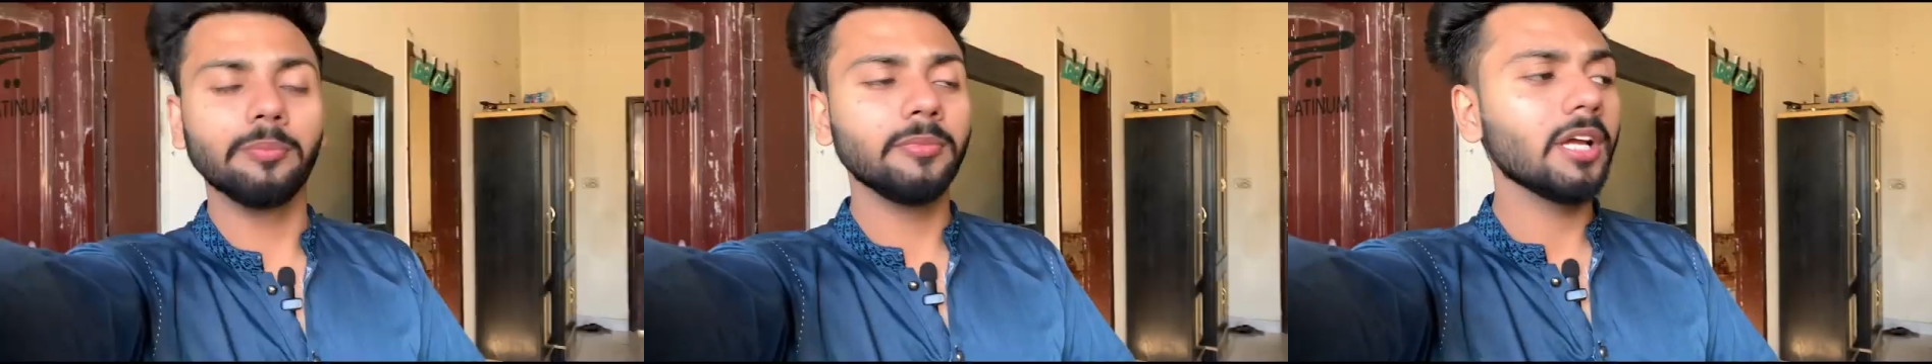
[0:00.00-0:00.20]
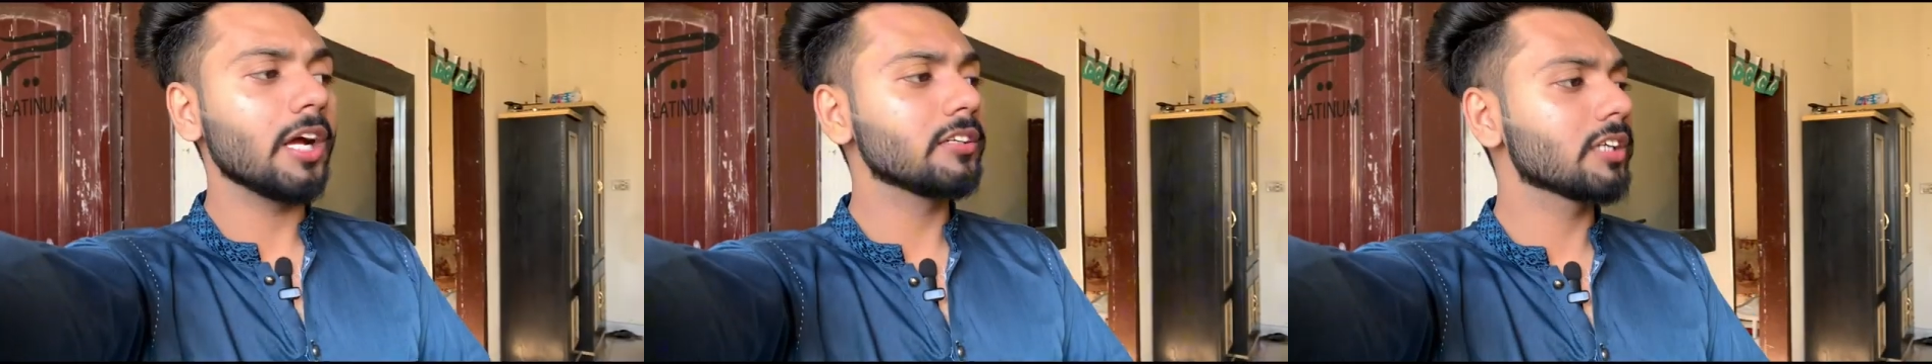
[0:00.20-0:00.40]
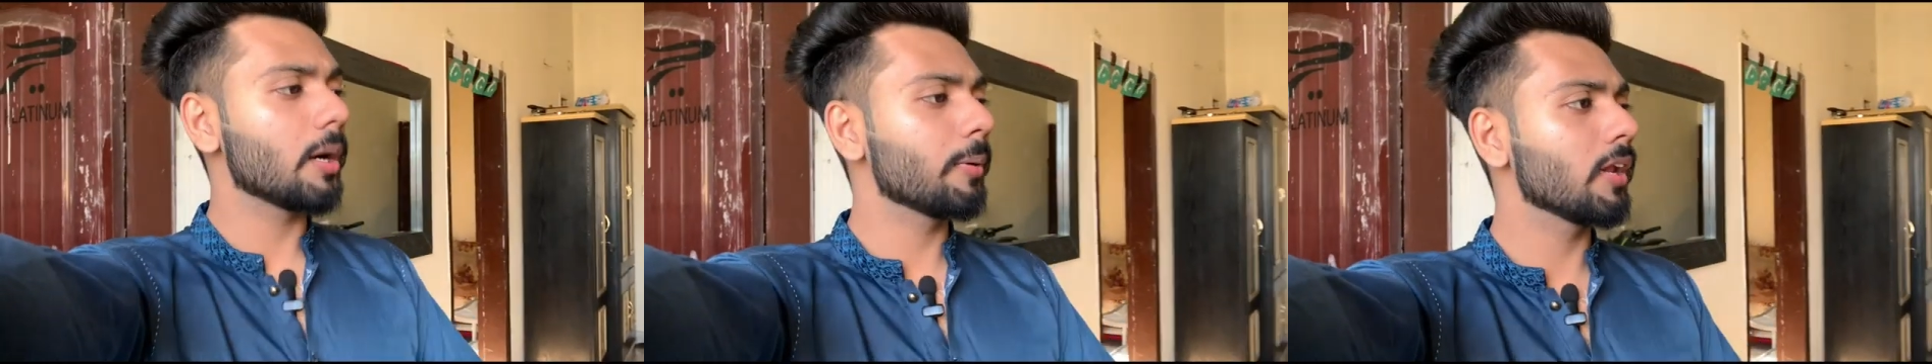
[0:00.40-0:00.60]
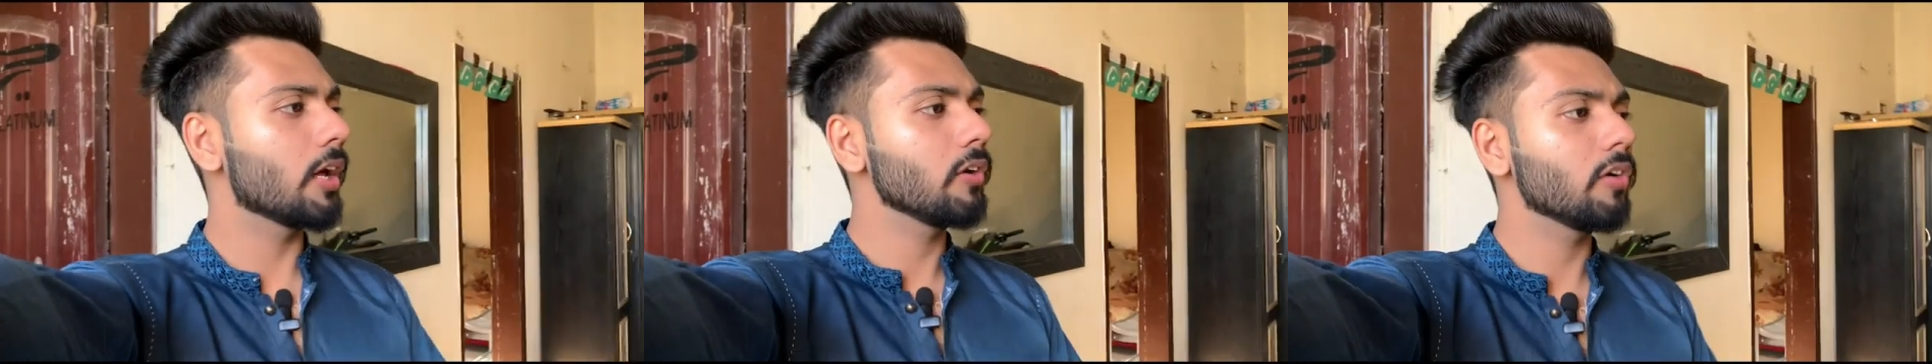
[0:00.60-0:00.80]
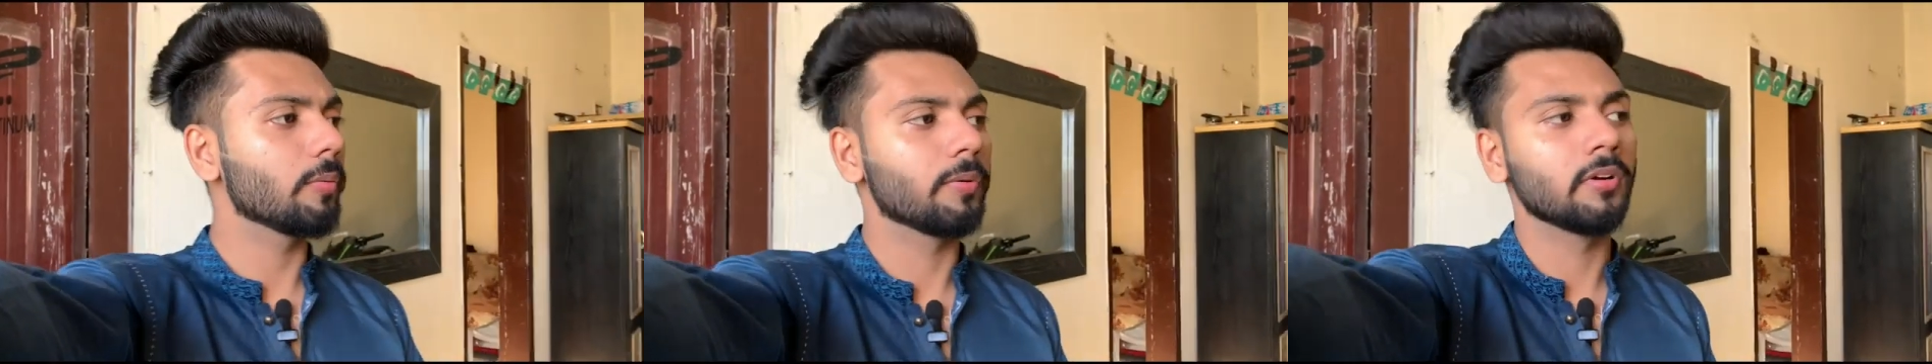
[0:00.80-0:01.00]
अम्मी आज क्या बना
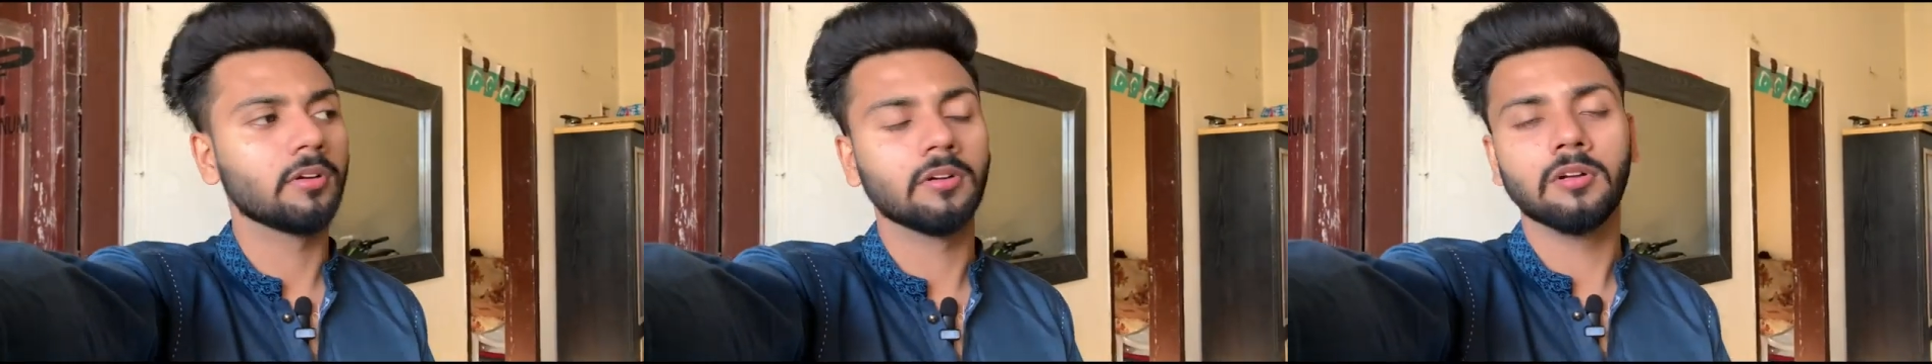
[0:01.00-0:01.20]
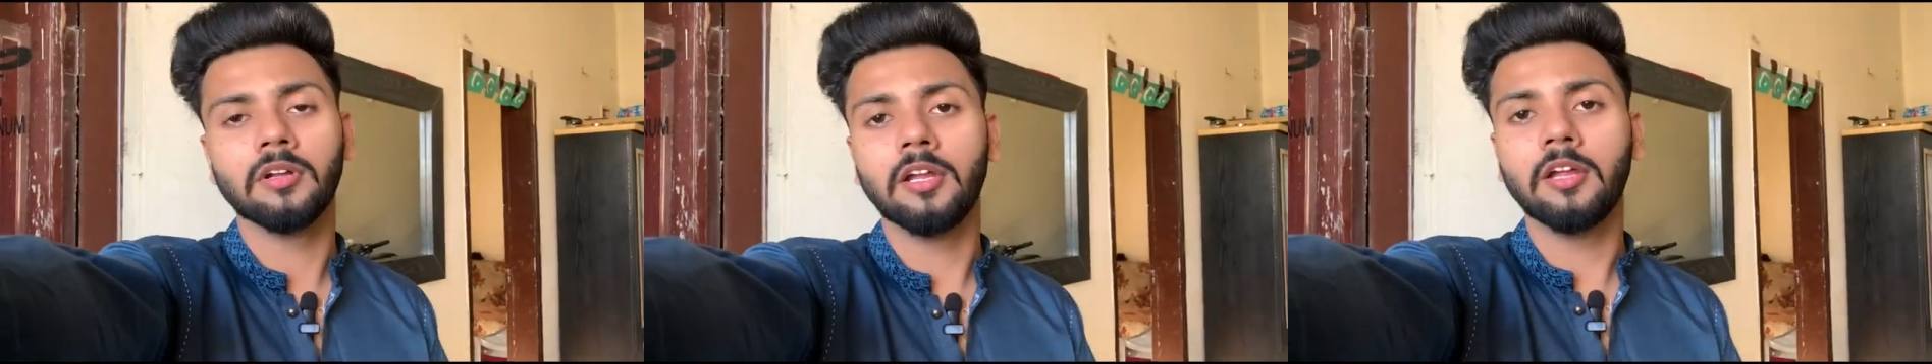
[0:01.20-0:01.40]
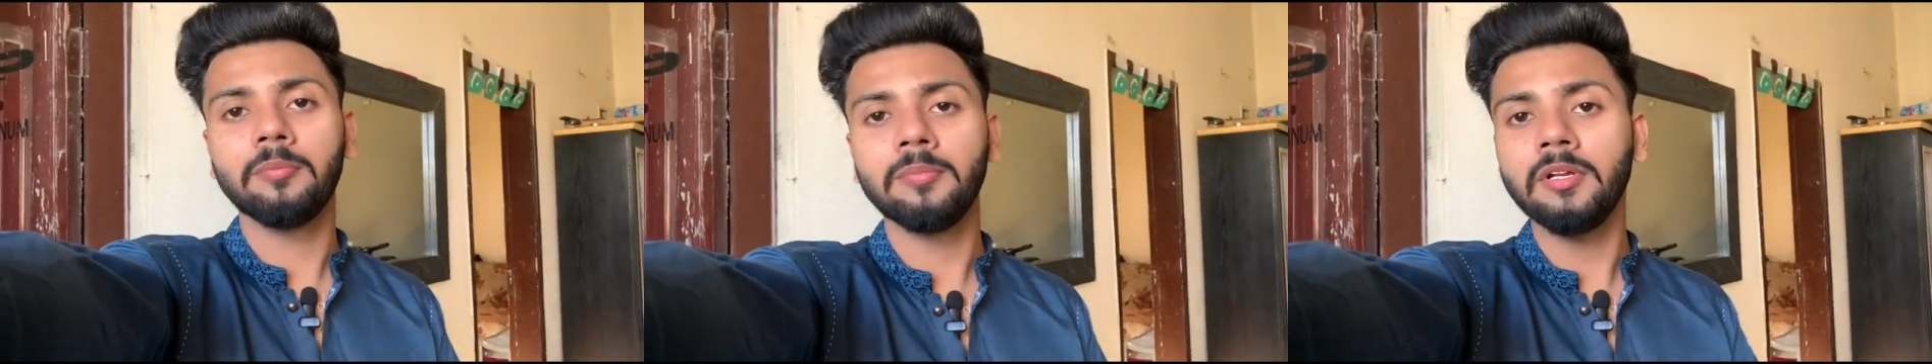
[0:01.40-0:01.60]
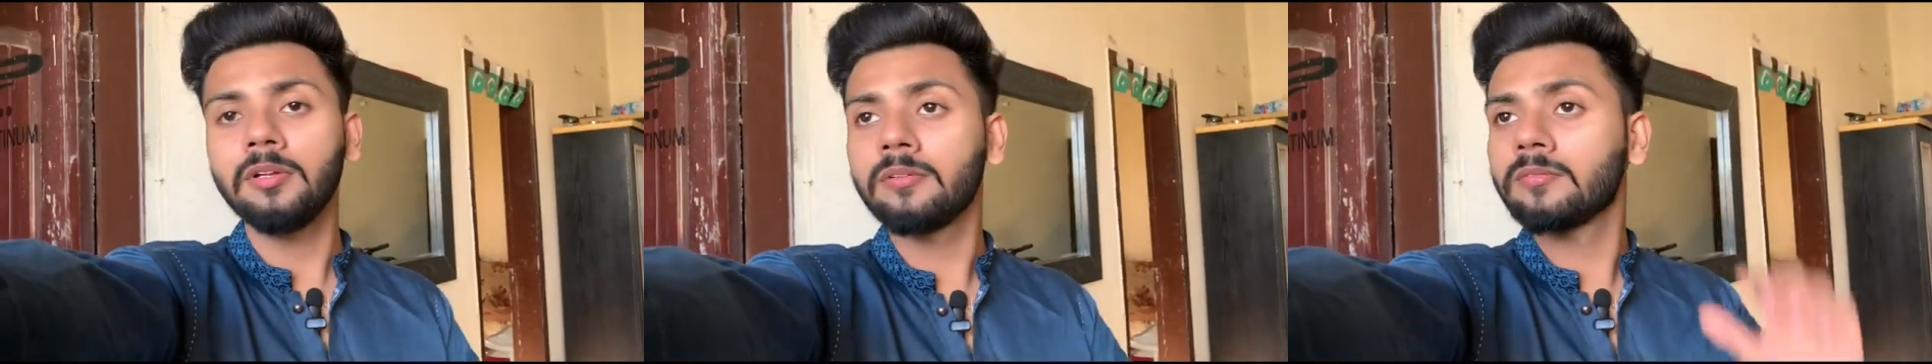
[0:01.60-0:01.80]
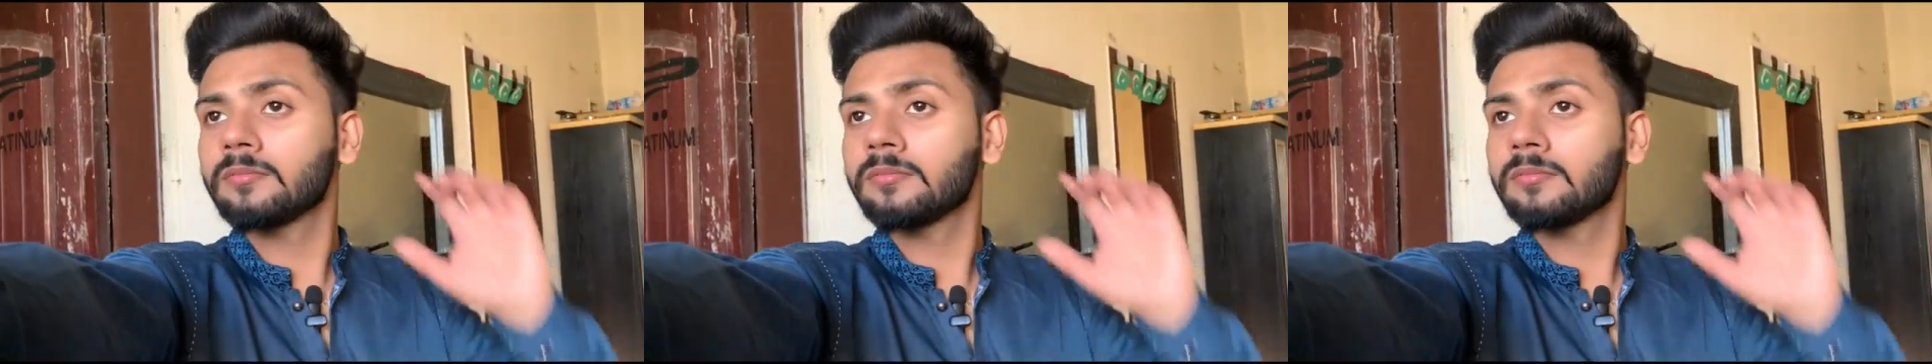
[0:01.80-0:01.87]
रही हो आप हैं अम्मी